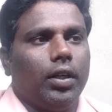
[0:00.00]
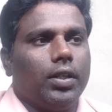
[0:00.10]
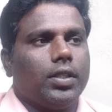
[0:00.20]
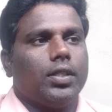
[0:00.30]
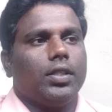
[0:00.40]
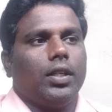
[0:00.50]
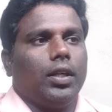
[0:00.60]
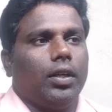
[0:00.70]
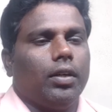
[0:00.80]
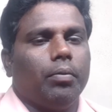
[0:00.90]
ఎస్ఎస్సి
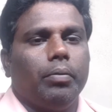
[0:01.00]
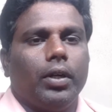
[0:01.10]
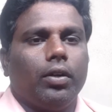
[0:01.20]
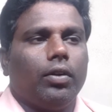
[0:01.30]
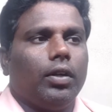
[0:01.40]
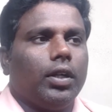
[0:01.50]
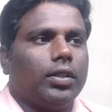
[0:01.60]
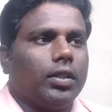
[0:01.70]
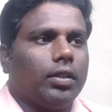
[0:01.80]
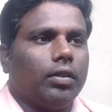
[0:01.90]

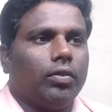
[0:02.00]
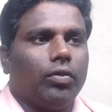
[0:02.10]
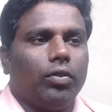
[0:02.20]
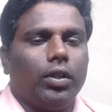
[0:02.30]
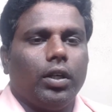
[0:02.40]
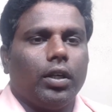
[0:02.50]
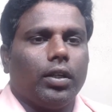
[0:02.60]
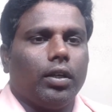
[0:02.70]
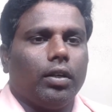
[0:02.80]
మెట్రికులేషన్ ఉత్తీర్ణత